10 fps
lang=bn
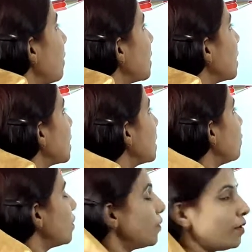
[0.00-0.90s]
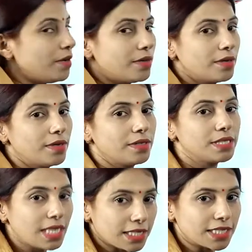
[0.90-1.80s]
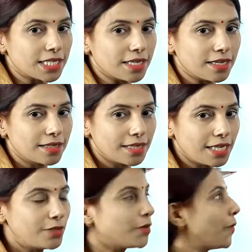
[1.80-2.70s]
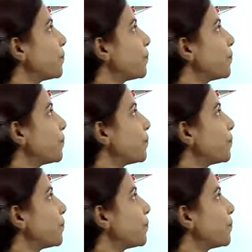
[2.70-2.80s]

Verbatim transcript: আমরা এটা কি বলবো যাচ্ছে তাই তো